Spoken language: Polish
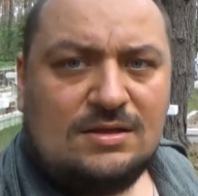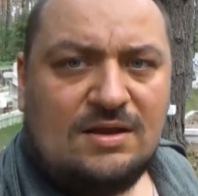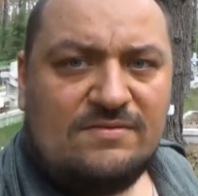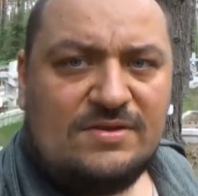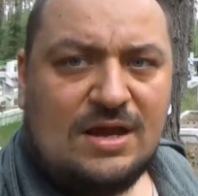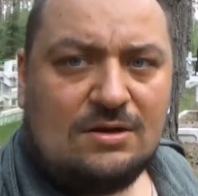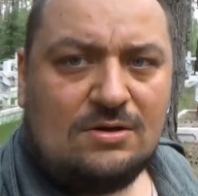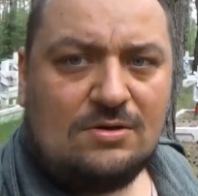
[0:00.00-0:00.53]

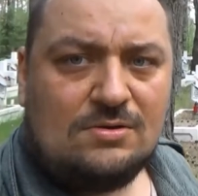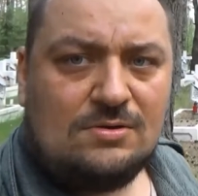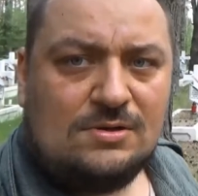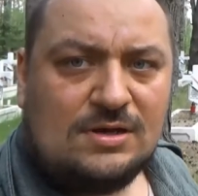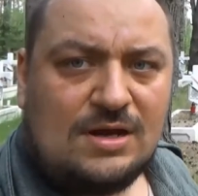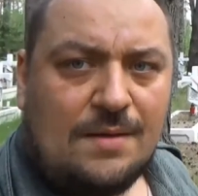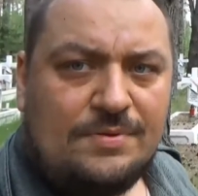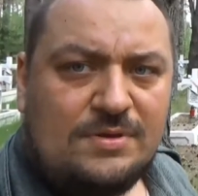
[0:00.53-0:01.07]
drewnianą
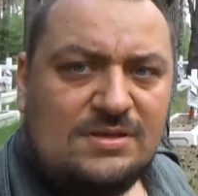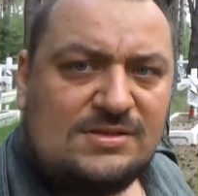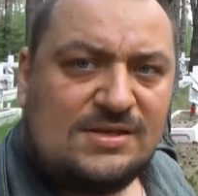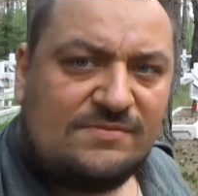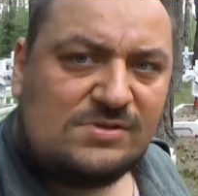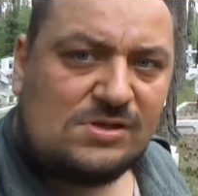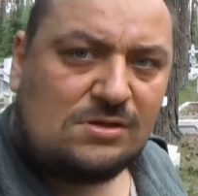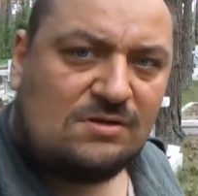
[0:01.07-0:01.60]

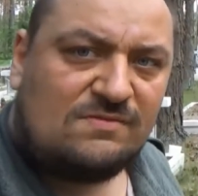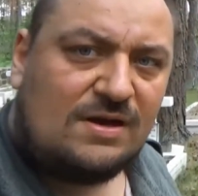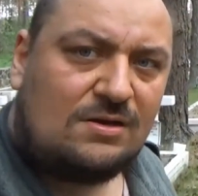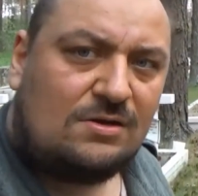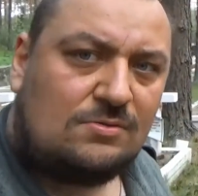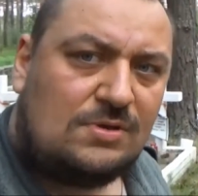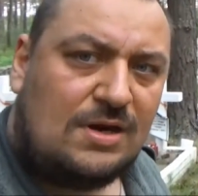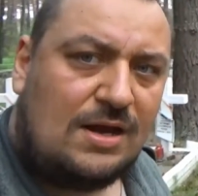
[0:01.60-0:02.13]
kaplicę
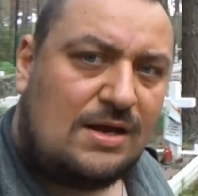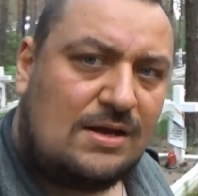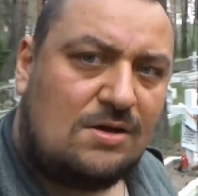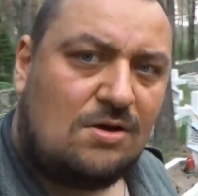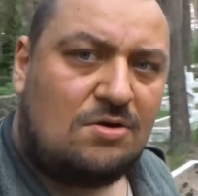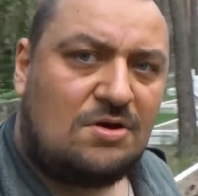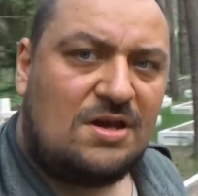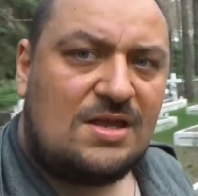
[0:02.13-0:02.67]
wzorowaną na
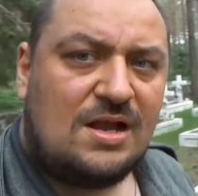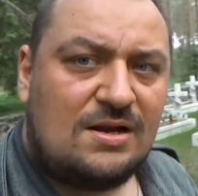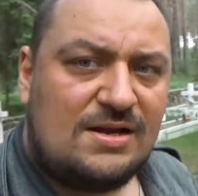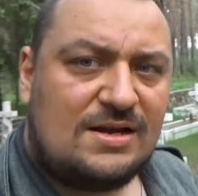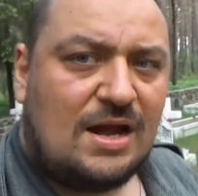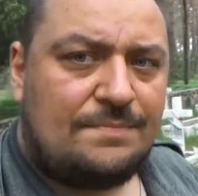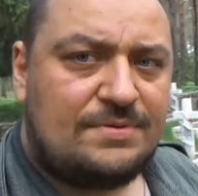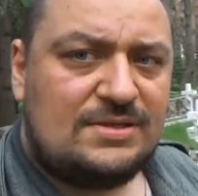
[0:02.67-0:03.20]

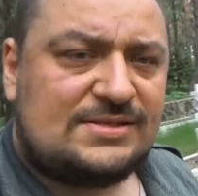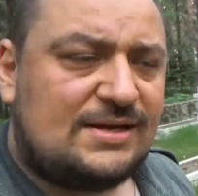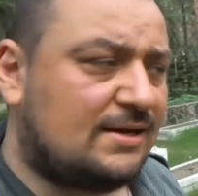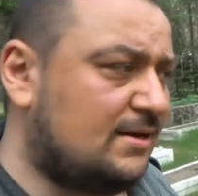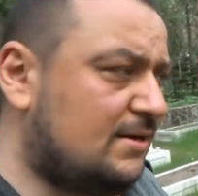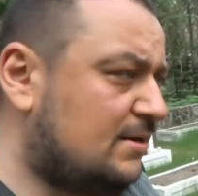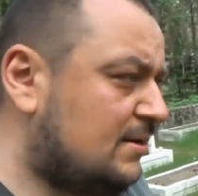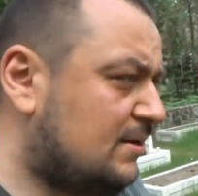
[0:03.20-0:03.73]
oryginalnych
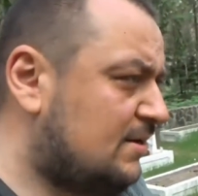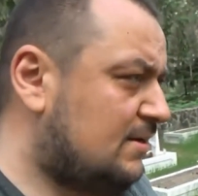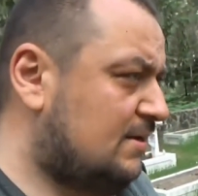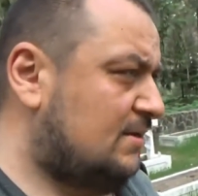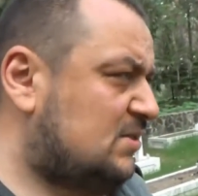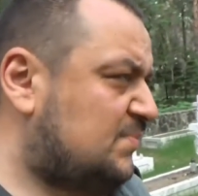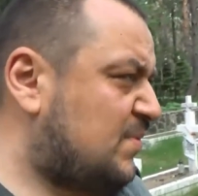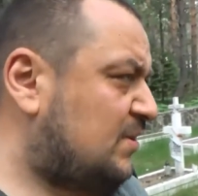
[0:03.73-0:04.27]
kaplicach
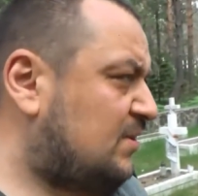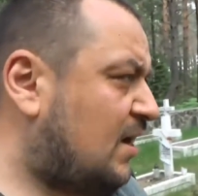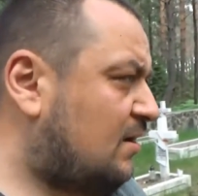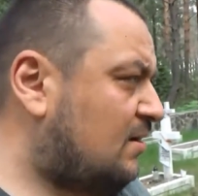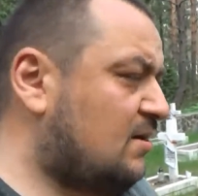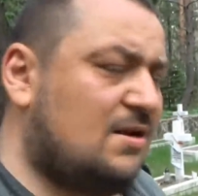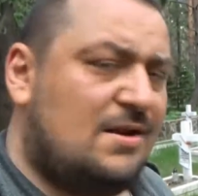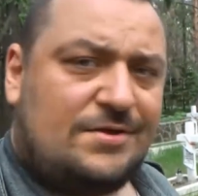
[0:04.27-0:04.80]

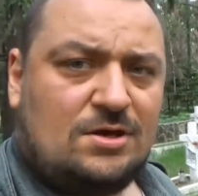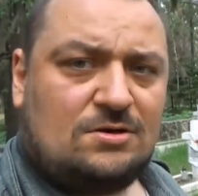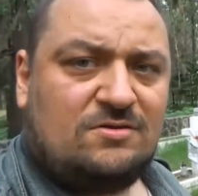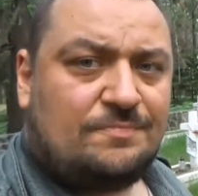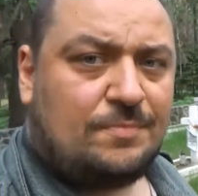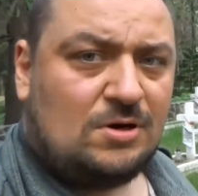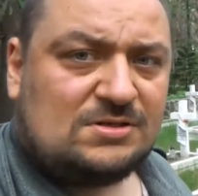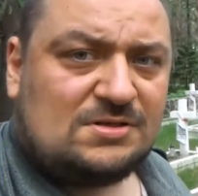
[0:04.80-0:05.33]
cmentarnych
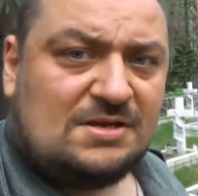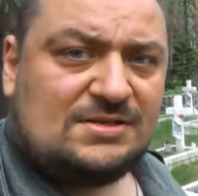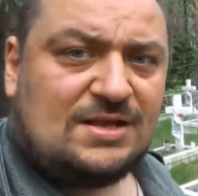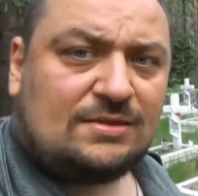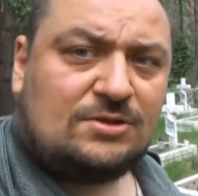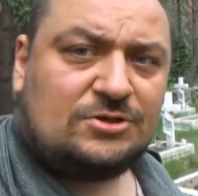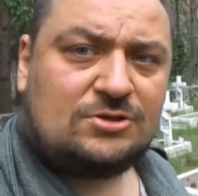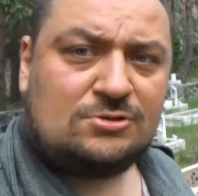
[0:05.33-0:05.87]
Legionów Polskich z
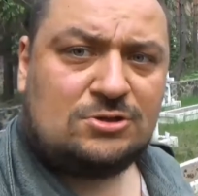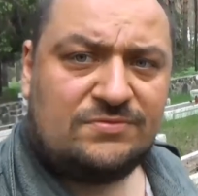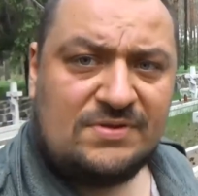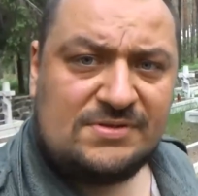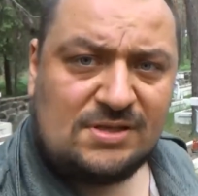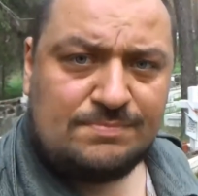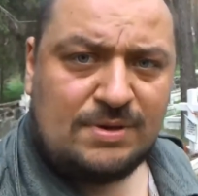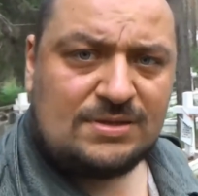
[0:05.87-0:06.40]
lat
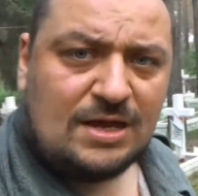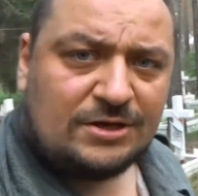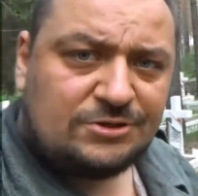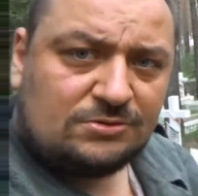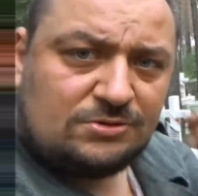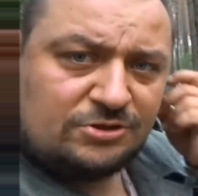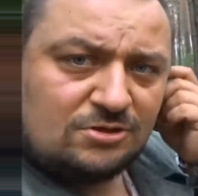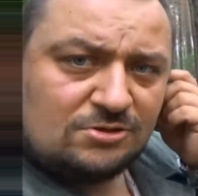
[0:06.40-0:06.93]

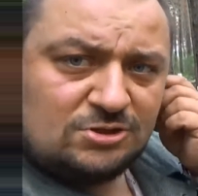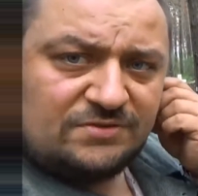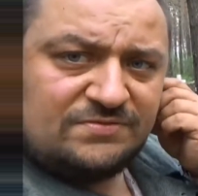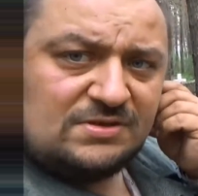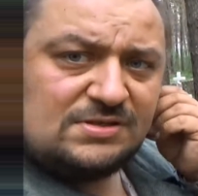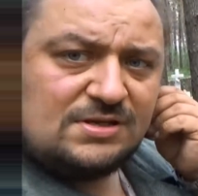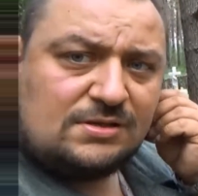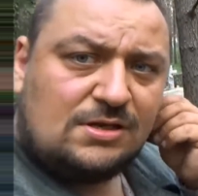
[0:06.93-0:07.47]

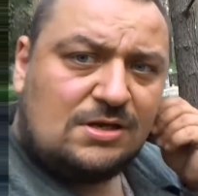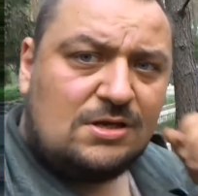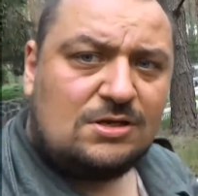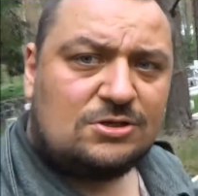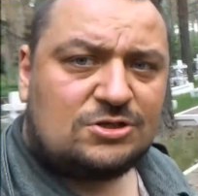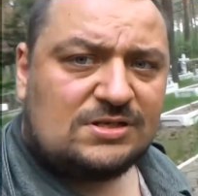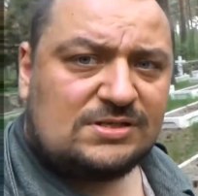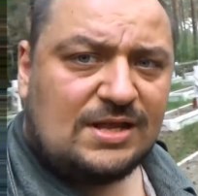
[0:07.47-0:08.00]

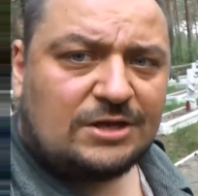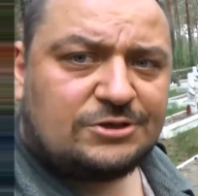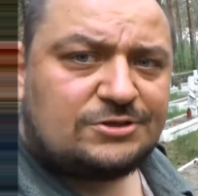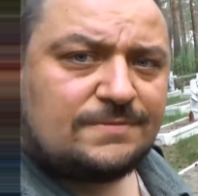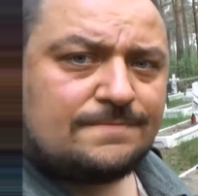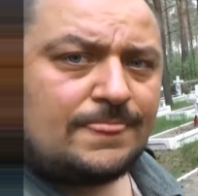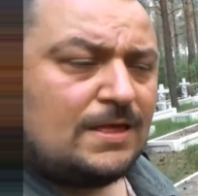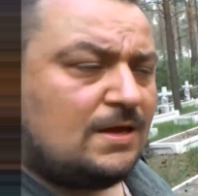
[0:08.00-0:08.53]

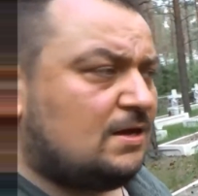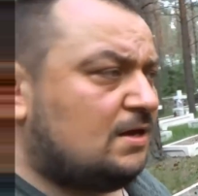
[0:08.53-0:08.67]
1915-1916.